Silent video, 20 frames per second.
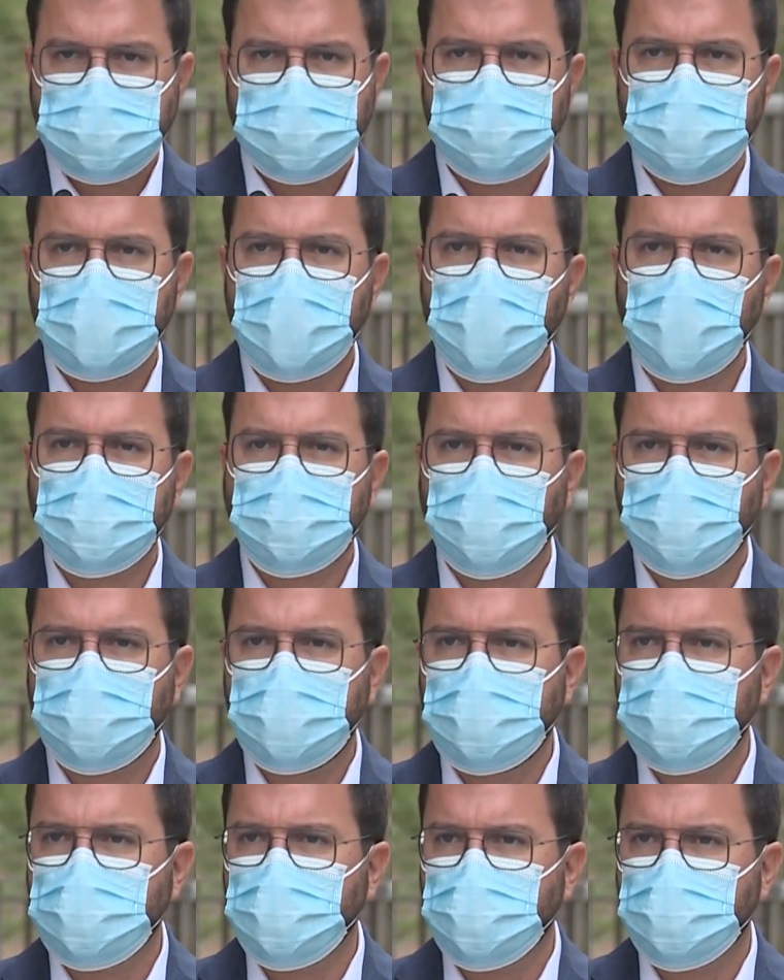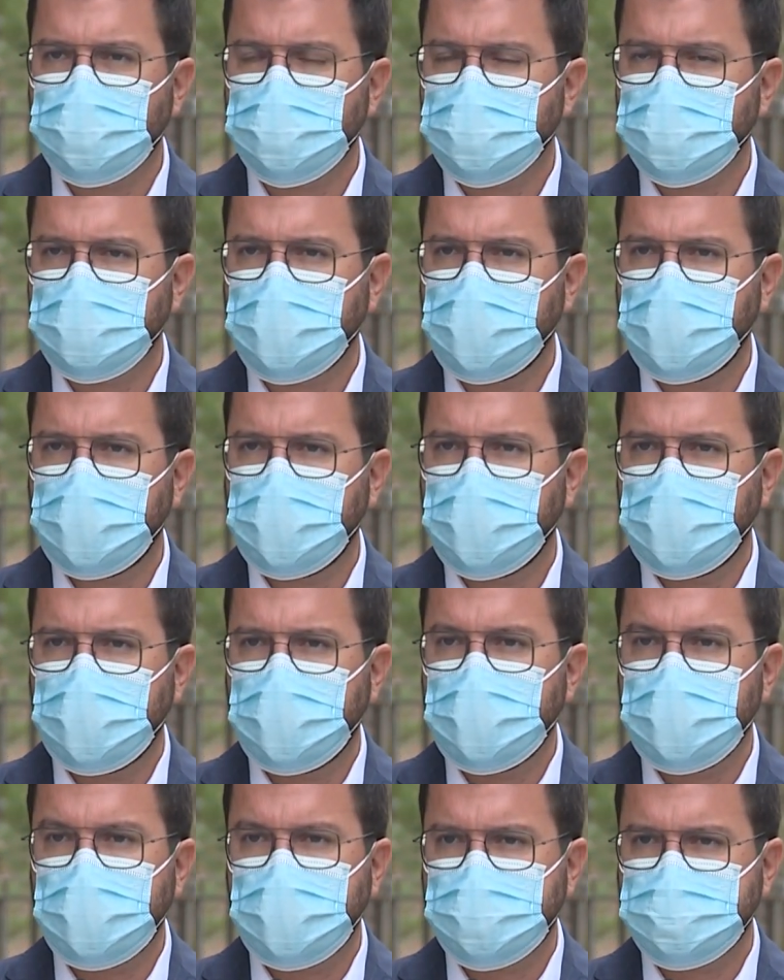1.400
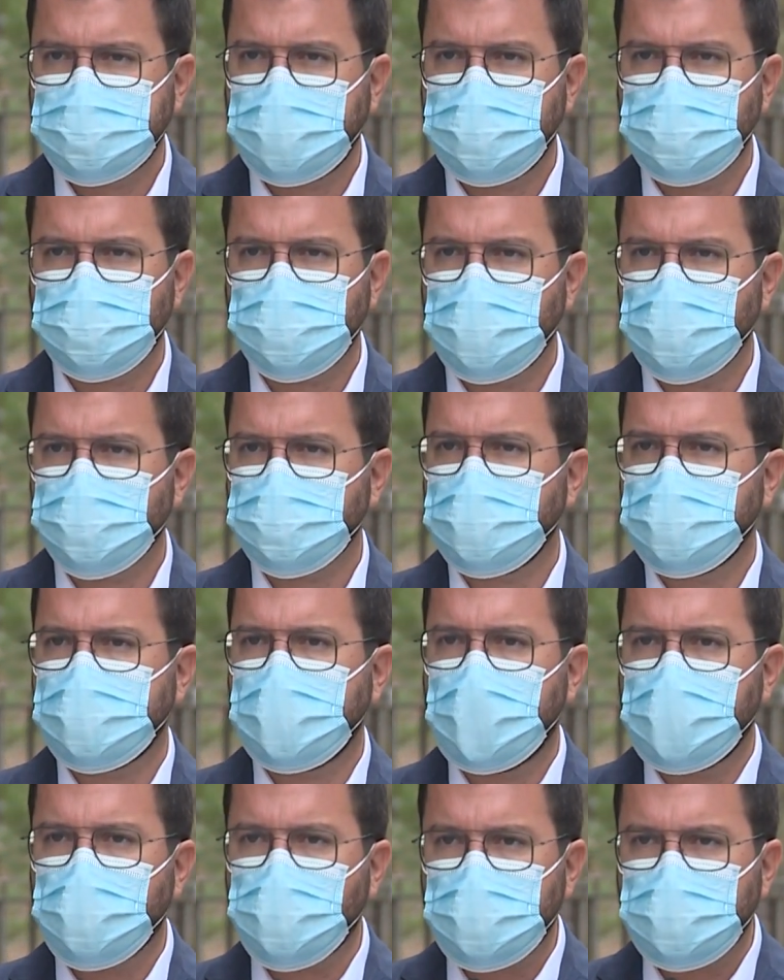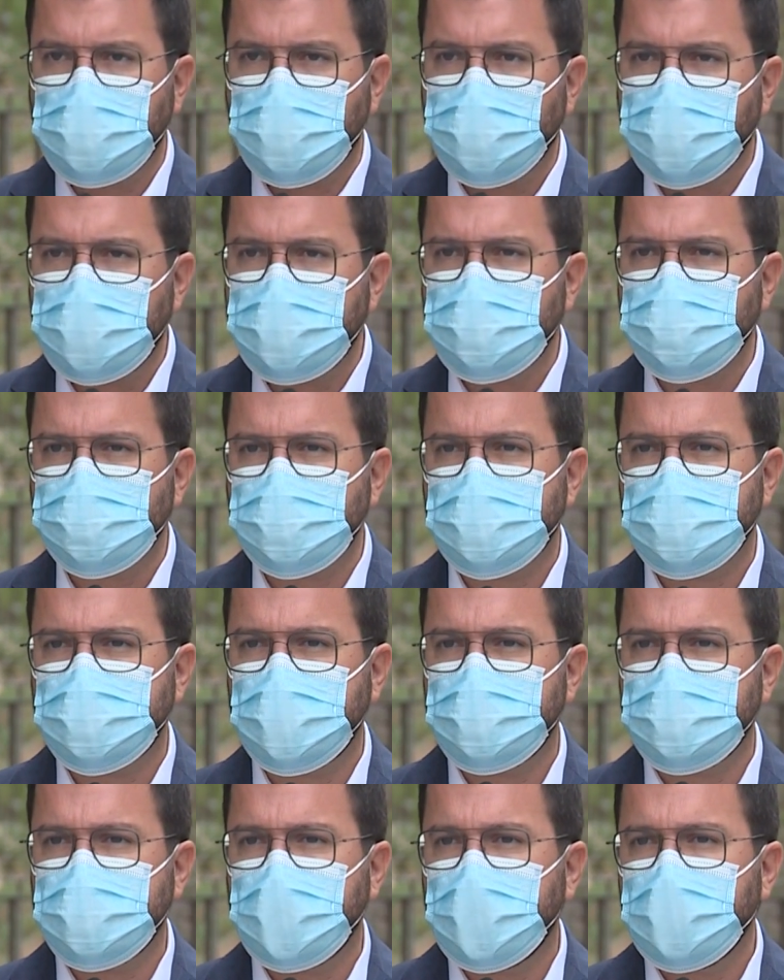ingresados en hospital,
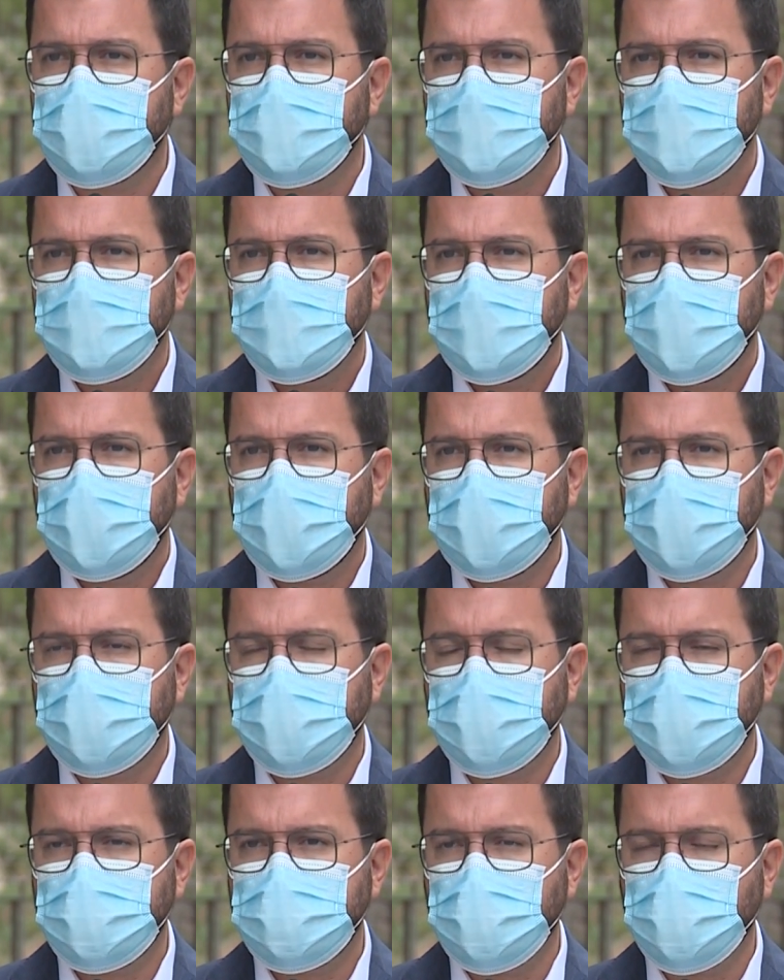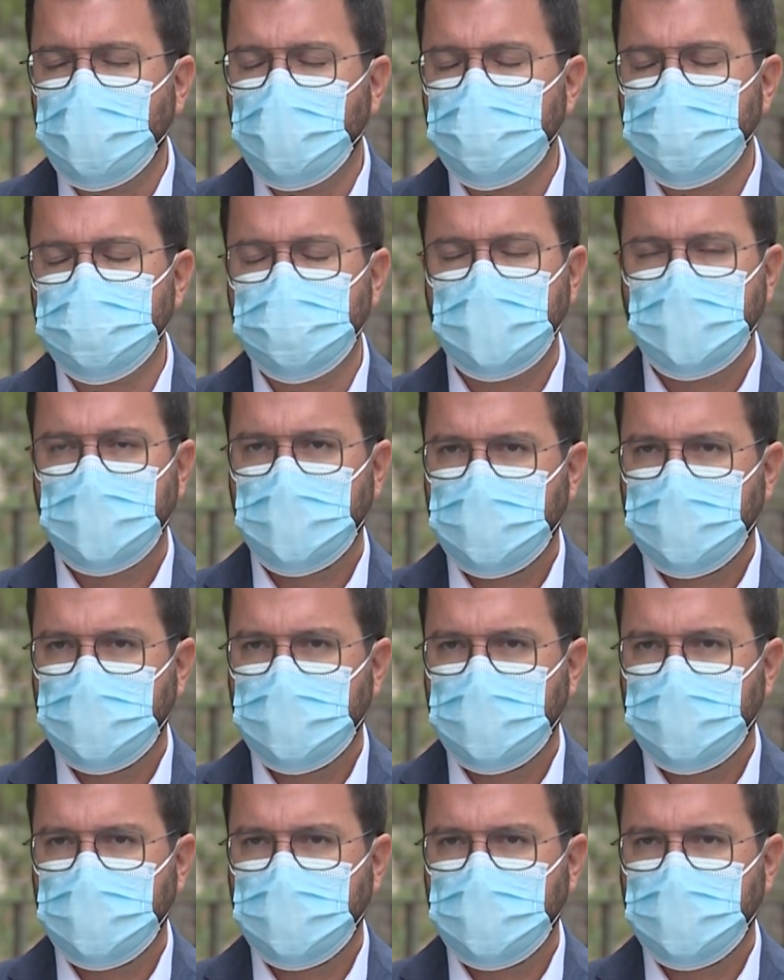460 en críticos,